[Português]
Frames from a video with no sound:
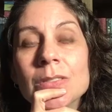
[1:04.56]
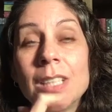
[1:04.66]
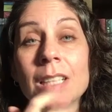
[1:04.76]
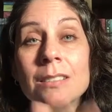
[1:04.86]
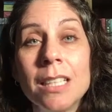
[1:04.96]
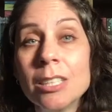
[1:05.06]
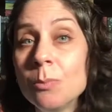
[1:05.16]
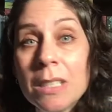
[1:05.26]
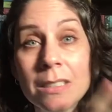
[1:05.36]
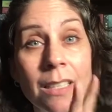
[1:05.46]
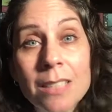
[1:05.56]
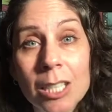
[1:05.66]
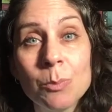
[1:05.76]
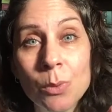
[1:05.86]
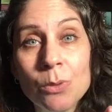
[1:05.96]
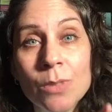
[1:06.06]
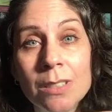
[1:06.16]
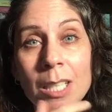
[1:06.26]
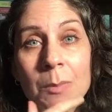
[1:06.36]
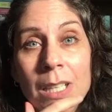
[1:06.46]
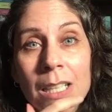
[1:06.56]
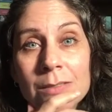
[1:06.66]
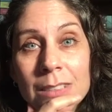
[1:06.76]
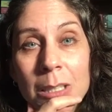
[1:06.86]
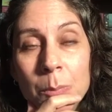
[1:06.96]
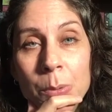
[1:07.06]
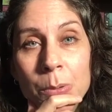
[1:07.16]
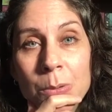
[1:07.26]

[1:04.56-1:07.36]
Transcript: dá certo, mas dá certo por um determinado tempo.